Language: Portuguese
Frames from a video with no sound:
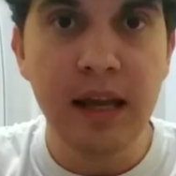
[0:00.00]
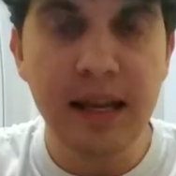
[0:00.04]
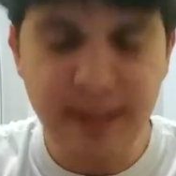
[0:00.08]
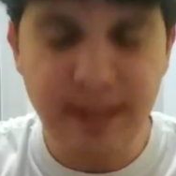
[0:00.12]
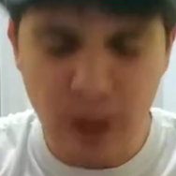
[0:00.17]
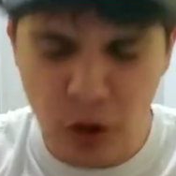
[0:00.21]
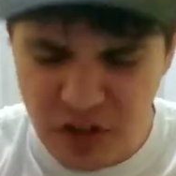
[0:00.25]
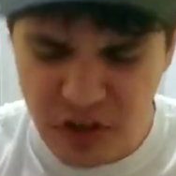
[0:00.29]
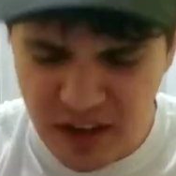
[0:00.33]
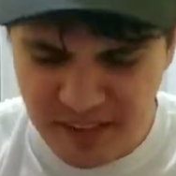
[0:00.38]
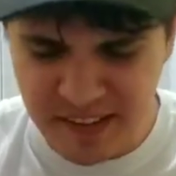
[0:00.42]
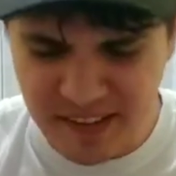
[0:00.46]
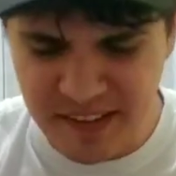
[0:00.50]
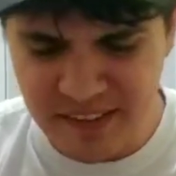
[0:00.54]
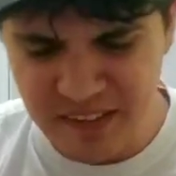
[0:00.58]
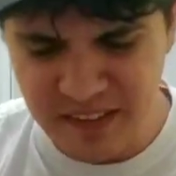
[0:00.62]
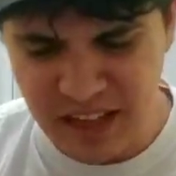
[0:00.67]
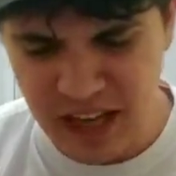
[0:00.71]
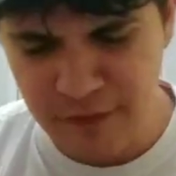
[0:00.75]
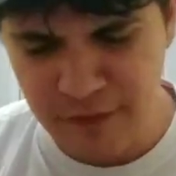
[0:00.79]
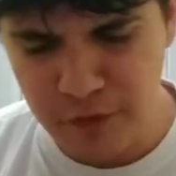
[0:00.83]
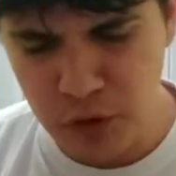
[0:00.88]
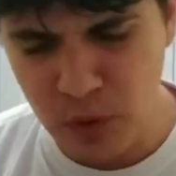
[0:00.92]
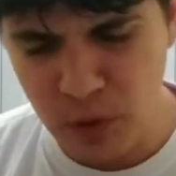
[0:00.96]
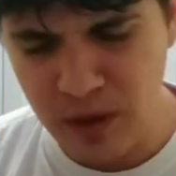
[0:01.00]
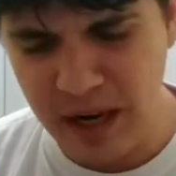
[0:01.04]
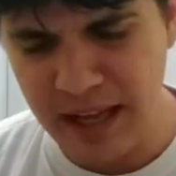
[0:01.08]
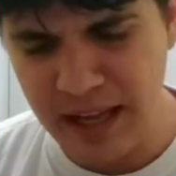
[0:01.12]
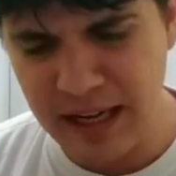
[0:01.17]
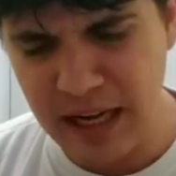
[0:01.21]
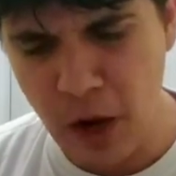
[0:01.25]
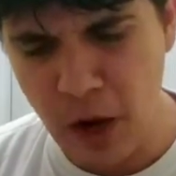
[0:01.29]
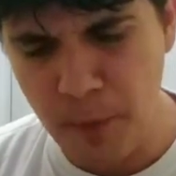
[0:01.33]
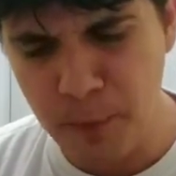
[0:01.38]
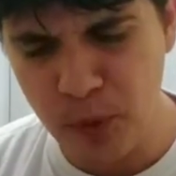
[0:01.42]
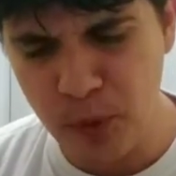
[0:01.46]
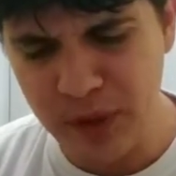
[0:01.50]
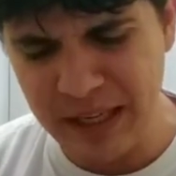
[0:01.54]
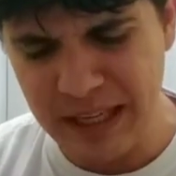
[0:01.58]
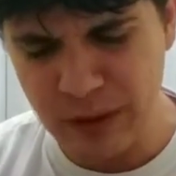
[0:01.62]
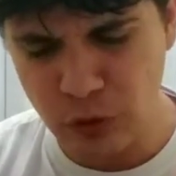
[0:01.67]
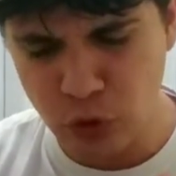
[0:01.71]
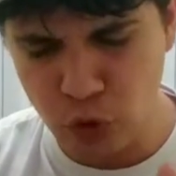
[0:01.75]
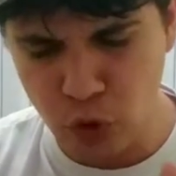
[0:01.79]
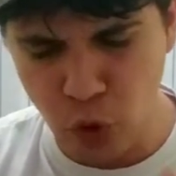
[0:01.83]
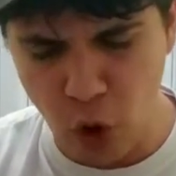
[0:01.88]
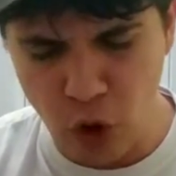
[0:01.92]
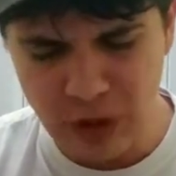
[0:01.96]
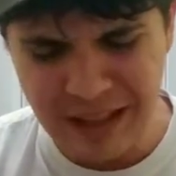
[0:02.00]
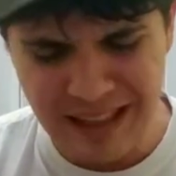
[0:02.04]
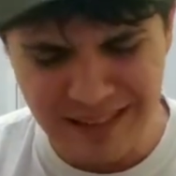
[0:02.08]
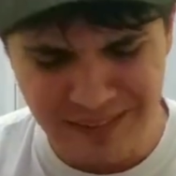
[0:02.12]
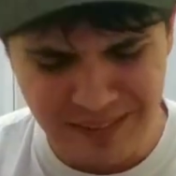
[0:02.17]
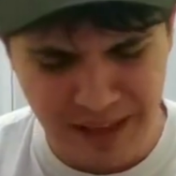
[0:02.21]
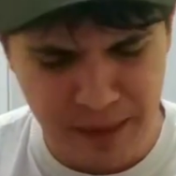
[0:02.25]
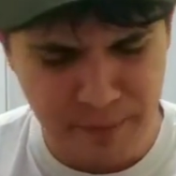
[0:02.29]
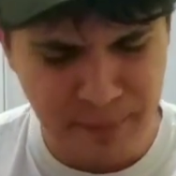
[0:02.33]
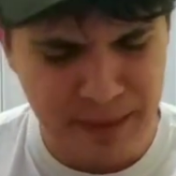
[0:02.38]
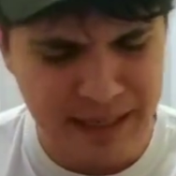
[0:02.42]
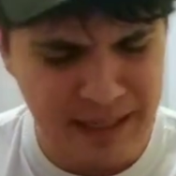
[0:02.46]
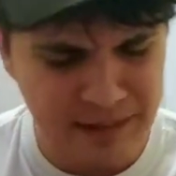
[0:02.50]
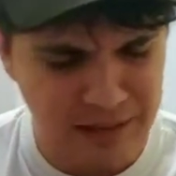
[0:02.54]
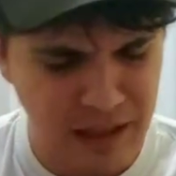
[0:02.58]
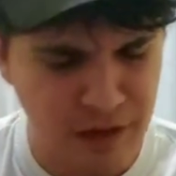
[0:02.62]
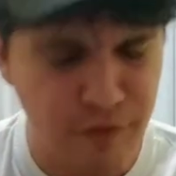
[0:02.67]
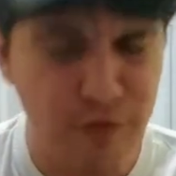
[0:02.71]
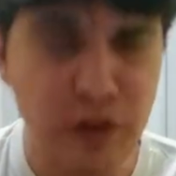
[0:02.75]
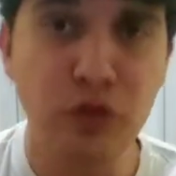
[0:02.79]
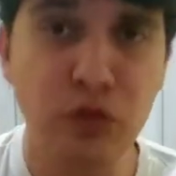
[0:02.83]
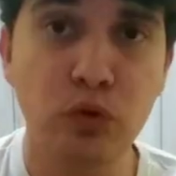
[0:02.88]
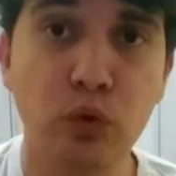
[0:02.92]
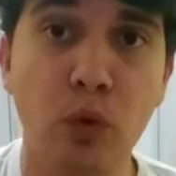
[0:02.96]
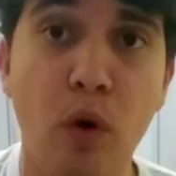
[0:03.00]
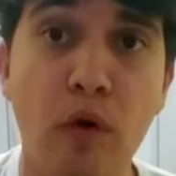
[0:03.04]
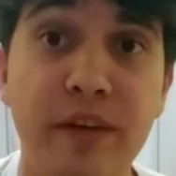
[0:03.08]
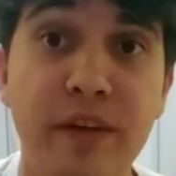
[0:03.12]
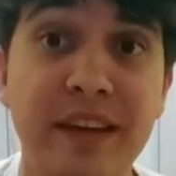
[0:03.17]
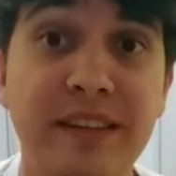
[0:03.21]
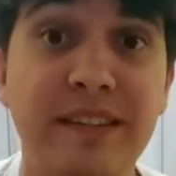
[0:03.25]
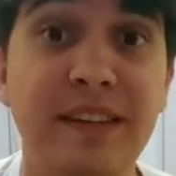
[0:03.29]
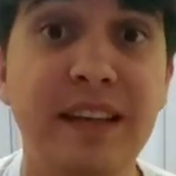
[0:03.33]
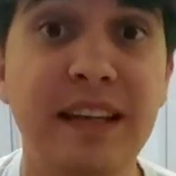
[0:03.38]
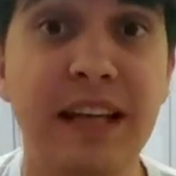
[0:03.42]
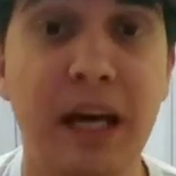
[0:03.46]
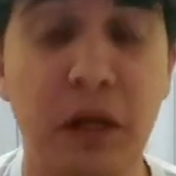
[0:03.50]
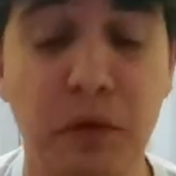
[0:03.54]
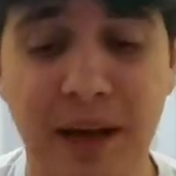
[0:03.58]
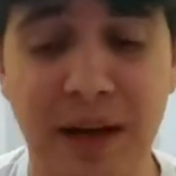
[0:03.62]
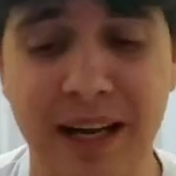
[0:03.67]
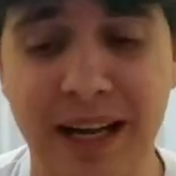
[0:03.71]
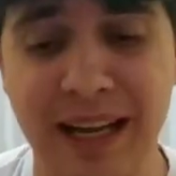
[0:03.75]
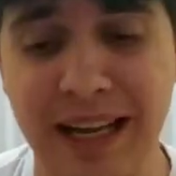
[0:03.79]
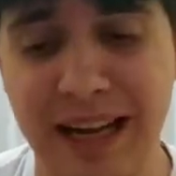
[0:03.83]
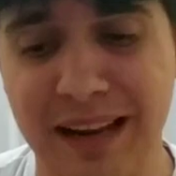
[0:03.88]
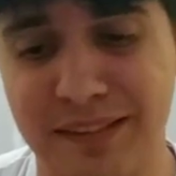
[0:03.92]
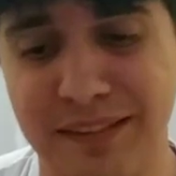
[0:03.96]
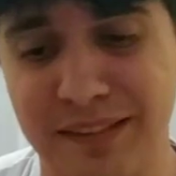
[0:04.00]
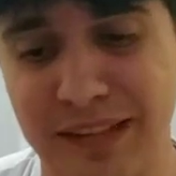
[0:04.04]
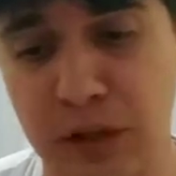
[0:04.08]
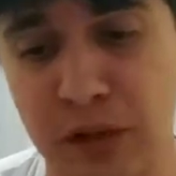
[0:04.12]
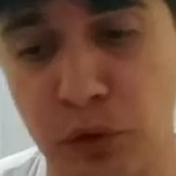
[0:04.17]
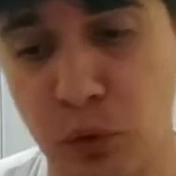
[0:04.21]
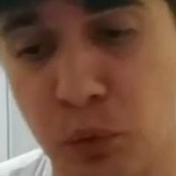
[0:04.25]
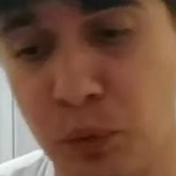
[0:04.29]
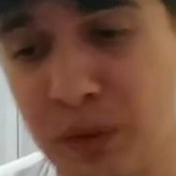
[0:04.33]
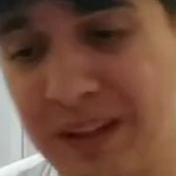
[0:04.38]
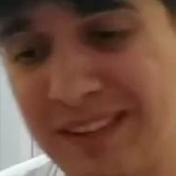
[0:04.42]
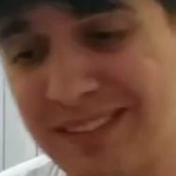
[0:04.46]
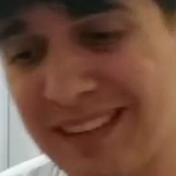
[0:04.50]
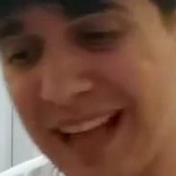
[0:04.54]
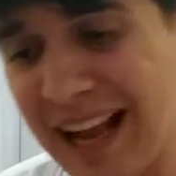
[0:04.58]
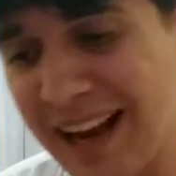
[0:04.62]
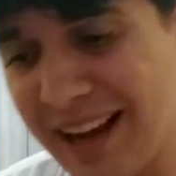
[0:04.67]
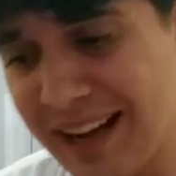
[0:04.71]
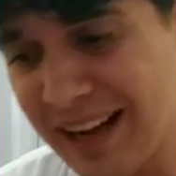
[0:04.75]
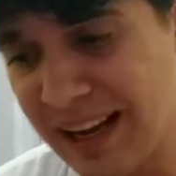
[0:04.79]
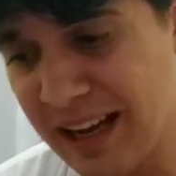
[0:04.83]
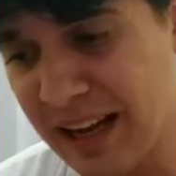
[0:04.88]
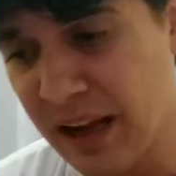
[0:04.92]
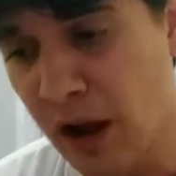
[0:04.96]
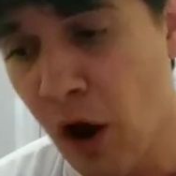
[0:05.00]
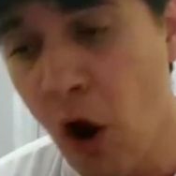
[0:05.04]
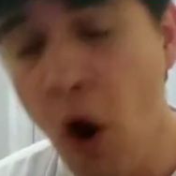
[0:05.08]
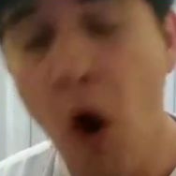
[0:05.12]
Então já se inscreve no canal, porque toda semana tem vídeo novo ensinando a crescer no Instagram,